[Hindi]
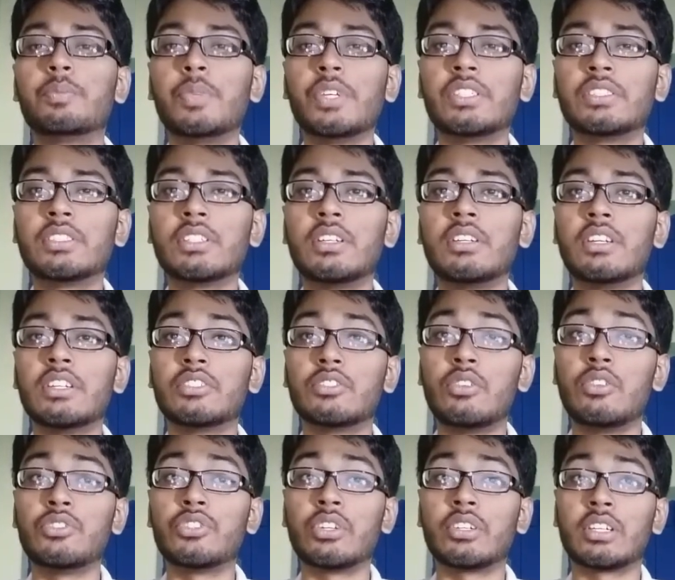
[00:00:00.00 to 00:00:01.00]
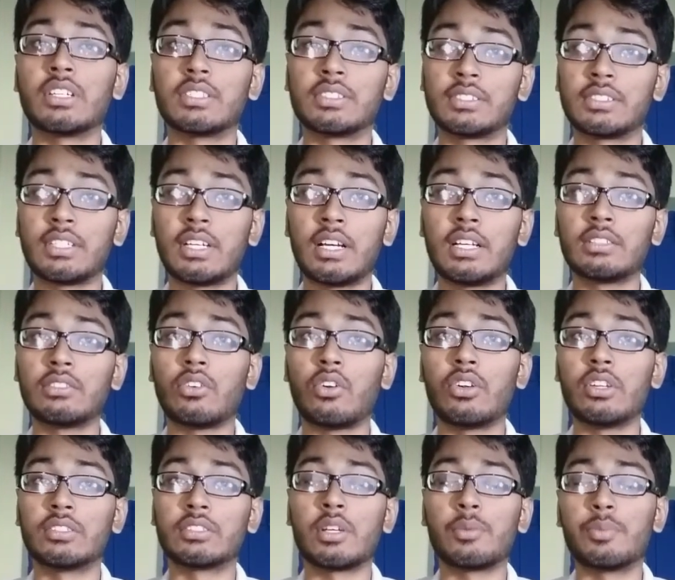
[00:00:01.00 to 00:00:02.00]
पिक्सल रेजोल्यूशन के साथ
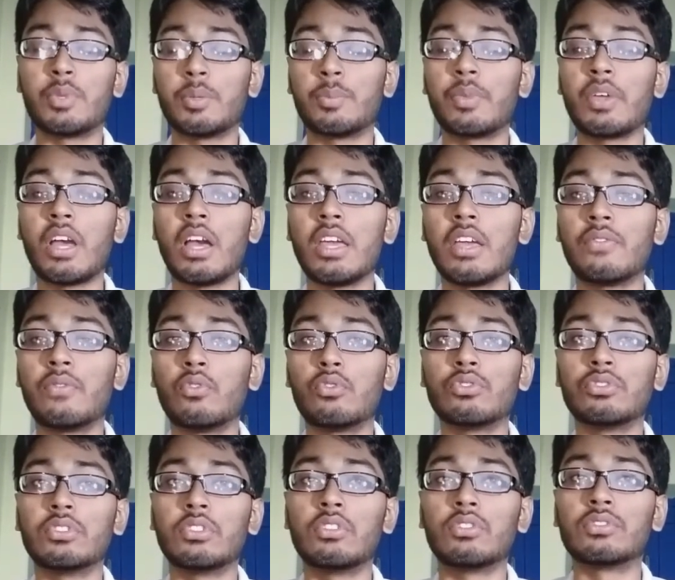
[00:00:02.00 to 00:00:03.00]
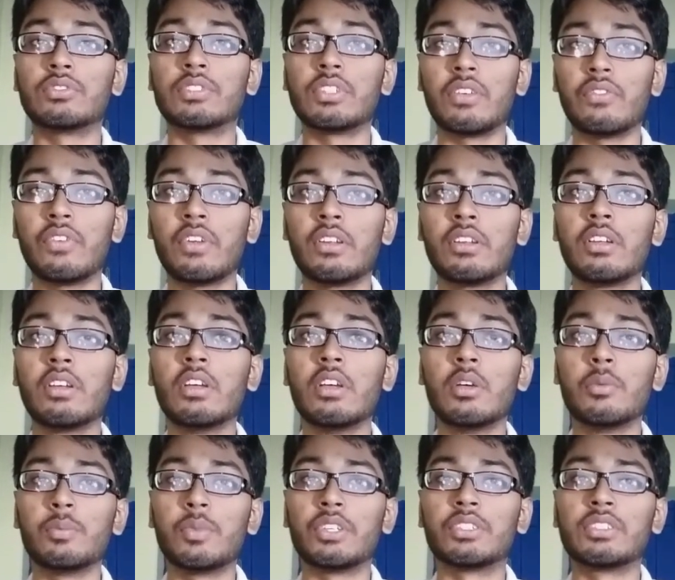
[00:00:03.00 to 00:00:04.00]
और इसका पी है 407
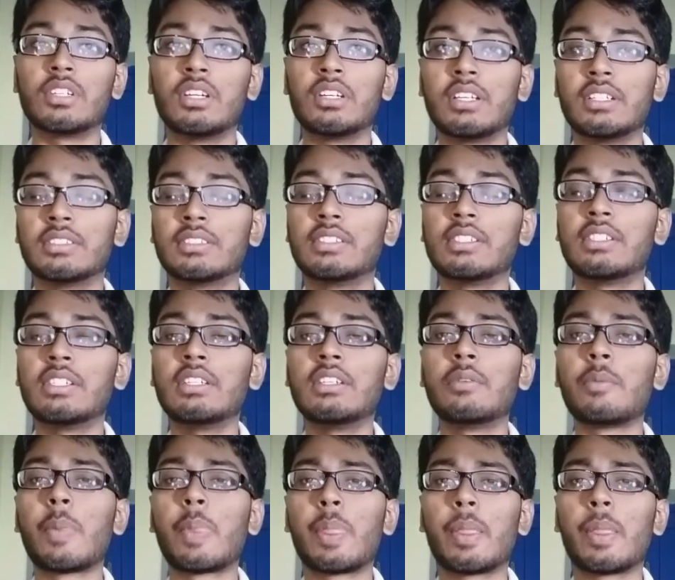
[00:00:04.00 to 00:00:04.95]
पिक्सल डेंसिटी